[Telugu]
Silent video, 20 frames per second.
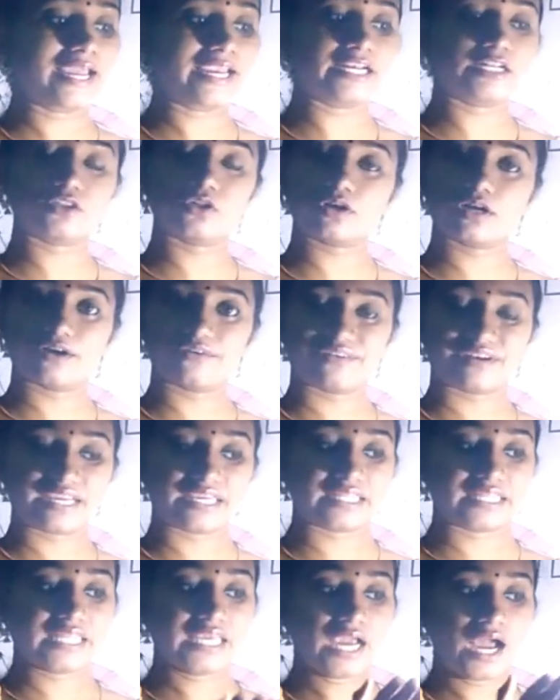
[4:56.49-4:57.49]
లైట్తో కవర్
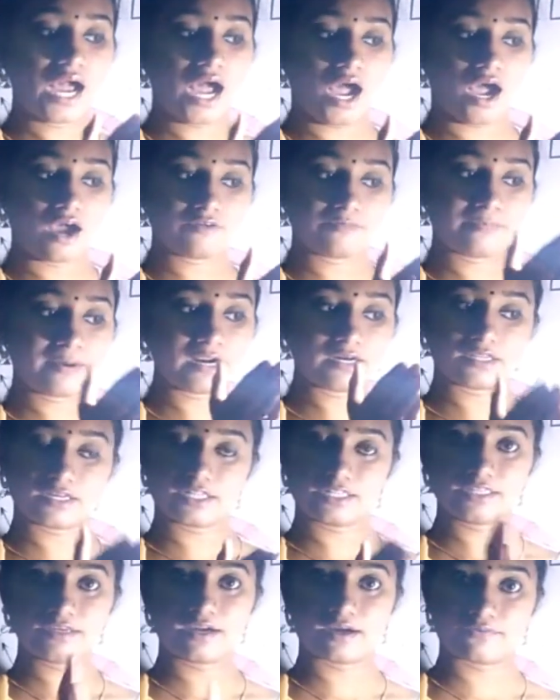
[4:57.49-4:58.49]
అయింది హాఫ్ పార్ట్
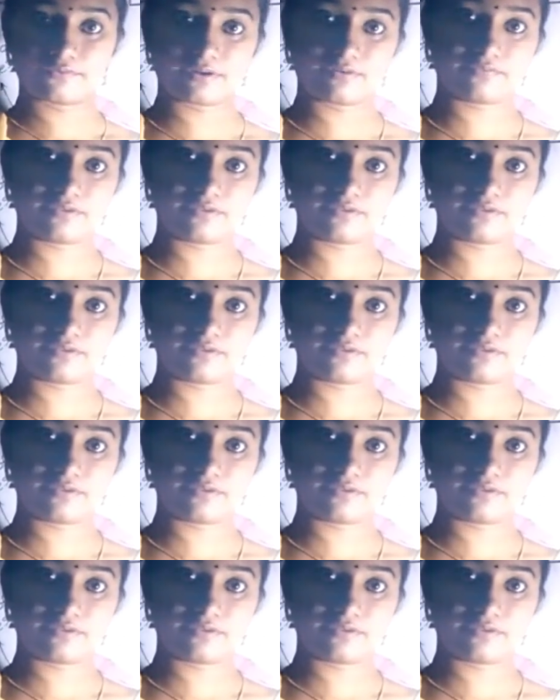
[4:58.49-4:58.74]
అనేది కవర్